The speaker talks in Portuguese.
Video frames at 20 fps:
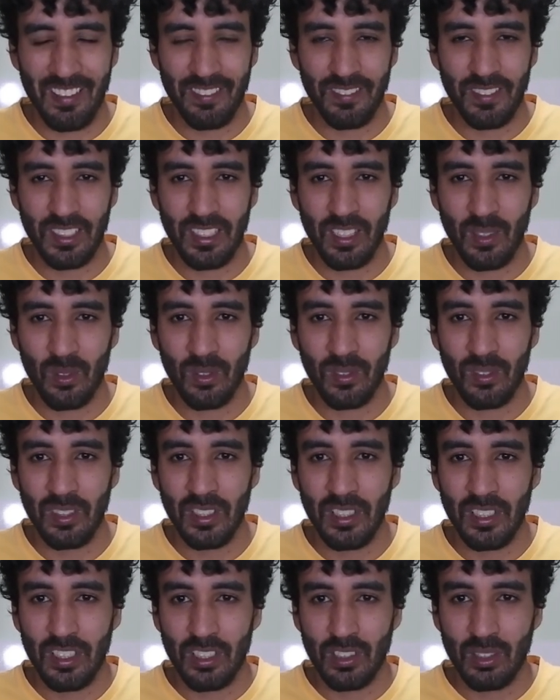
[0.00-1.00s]
a vida com
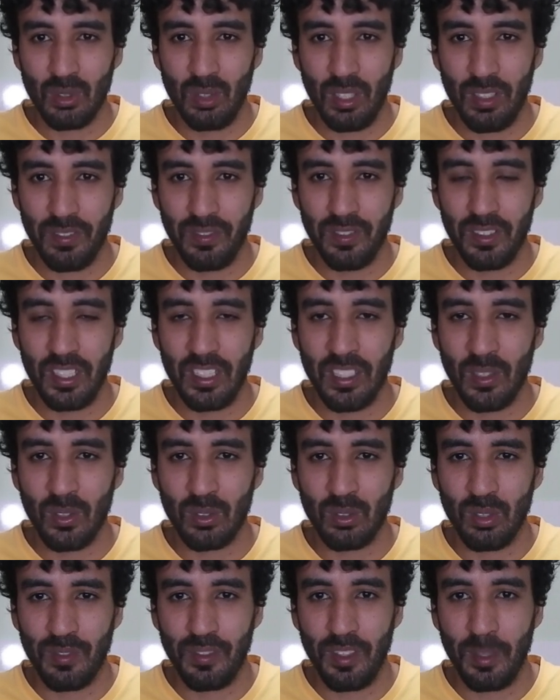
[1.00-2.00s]
sua filha,
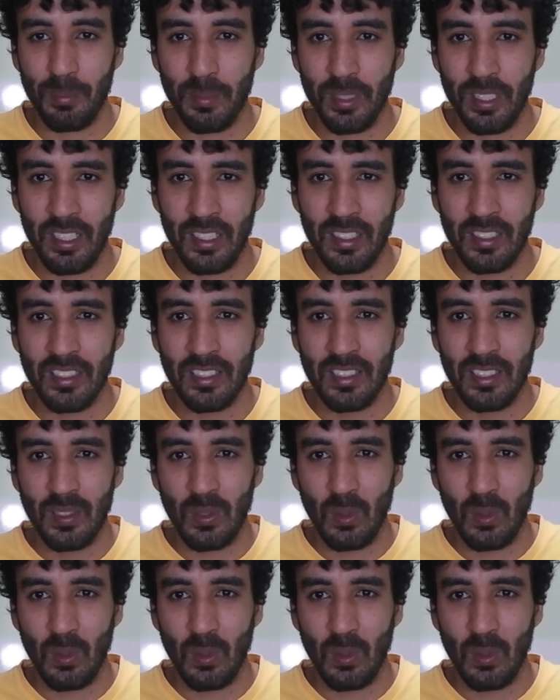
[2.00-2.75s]
com sua família,